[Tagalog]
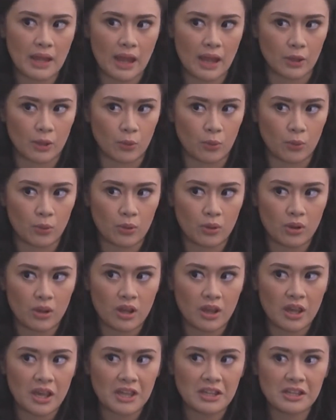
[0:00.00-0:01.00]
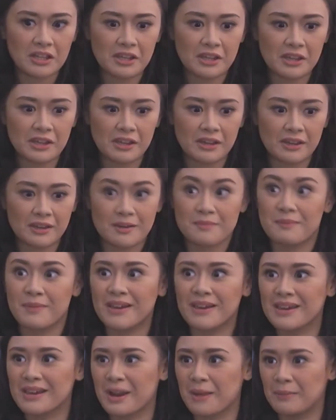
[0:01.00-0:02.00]
tayo, edi
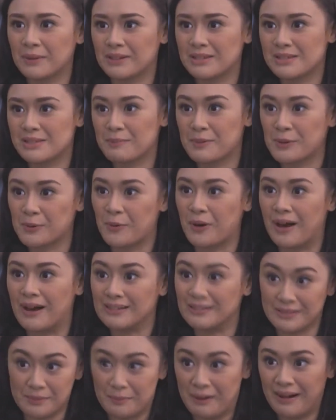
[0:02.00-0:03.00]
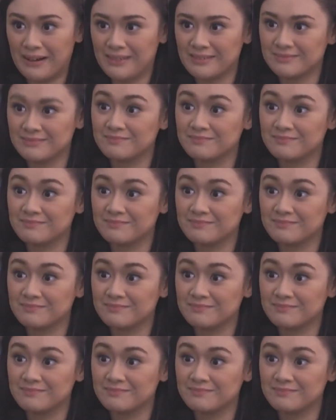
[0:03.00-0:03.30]
nahihirapan din si Peruha, di ba?